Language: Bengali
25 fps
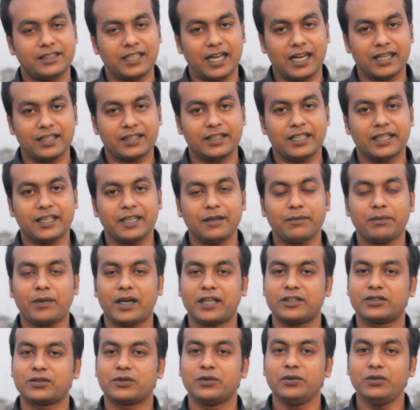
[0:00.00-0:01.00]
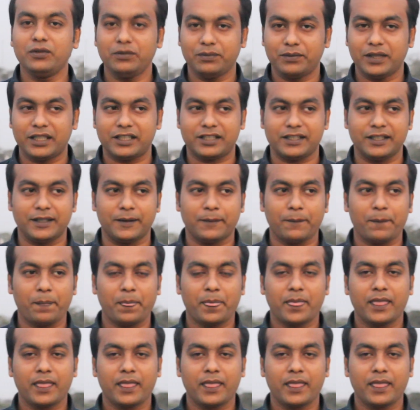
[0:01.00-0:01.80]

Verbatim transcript: চার থেকে পাঁচ গুণ বেশি